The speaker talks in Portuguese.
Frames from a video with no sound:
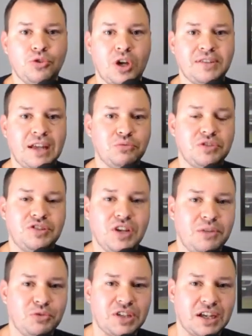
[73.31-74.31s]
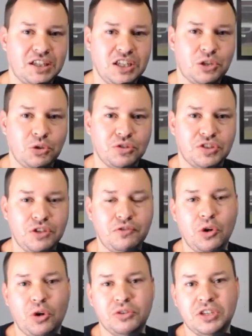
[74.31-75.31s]
nós anunciamos aqui,
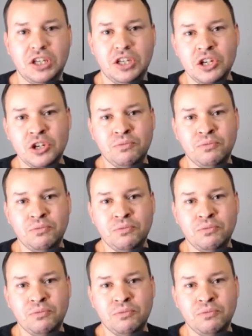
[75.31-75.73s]
inclusive ontem,